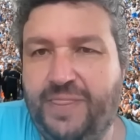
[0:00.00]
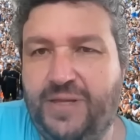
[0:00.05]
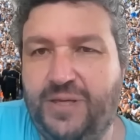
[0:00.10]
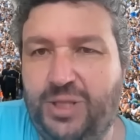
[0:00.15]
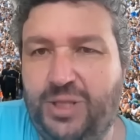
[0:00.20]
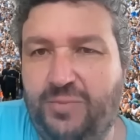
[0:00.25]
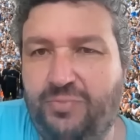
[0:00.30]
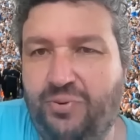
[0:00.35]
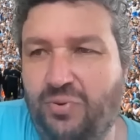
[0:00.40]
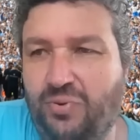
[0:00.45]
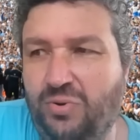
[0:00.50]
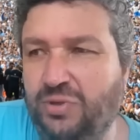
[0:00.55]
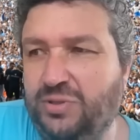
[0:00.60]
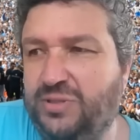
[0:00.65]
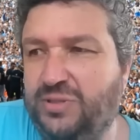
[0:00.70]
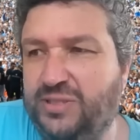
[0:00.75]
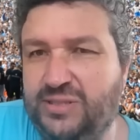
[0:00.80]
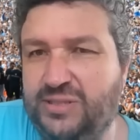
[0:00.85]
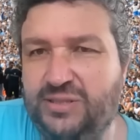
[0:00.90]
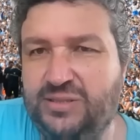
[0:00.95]
Chapeau,
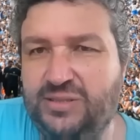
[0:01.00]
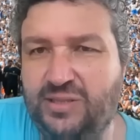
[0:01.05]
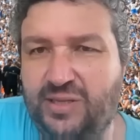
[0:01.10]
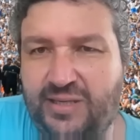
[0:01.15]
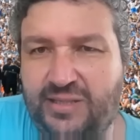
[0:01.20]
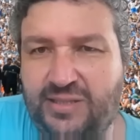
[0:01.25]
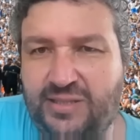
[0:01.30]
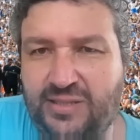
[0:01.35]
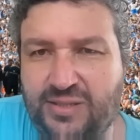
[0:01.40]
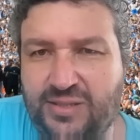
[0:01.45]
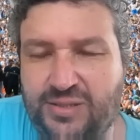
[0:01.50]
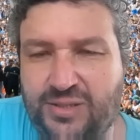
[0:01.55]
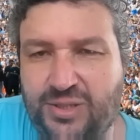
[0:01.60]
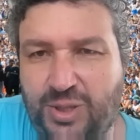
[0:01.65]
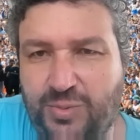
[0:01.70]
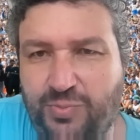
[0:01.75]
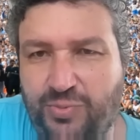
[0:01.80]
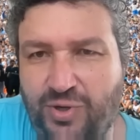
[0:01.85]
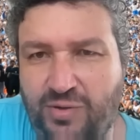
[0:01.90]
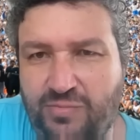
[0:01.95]
das ist ein richtiges
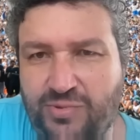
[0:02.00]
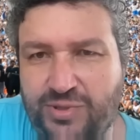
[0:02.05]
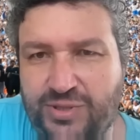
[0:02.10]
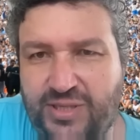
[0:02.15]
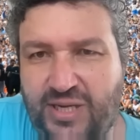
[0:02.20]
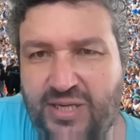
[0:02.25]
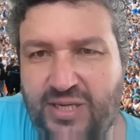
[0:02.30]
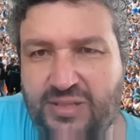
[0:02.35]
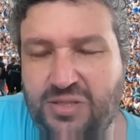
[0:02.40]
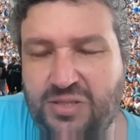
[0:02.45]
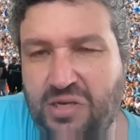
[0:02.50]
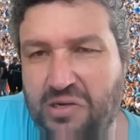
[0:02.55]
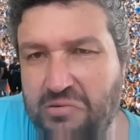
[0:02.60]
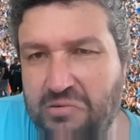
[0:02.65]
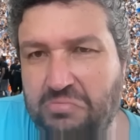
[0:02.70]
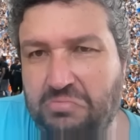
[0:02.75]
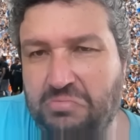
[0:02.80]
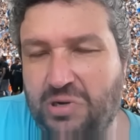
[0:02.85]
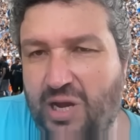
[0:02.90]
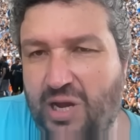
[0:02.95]
Gespür, muss ich echt
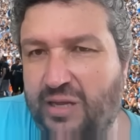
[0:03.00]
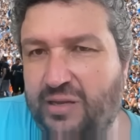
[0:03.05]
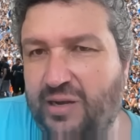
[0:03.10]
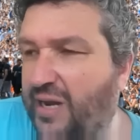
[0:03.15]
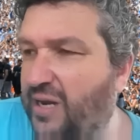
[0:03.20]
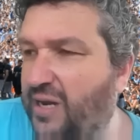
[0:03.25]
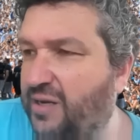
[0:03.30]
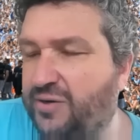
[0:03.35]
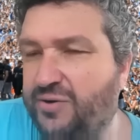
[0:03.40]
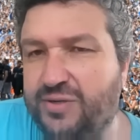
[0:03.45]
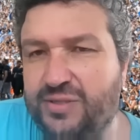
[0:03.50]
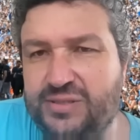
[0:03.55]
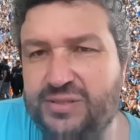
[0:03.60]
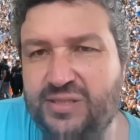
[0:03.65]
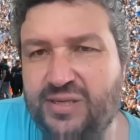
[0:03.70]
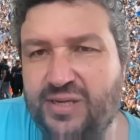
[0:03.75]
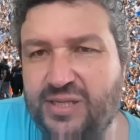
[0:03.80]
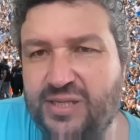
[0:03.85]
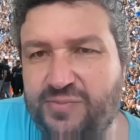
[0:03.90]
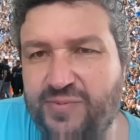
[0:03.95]
sagen.
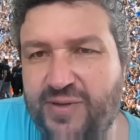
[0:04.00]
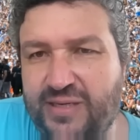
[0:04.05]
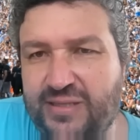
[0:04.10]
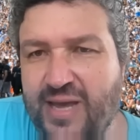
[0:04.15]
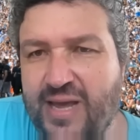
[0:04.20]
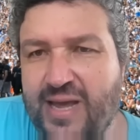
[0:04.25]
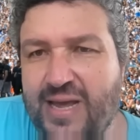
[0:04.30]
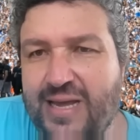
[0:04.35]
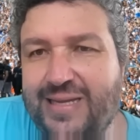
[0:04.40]
Allergrößten Respekt.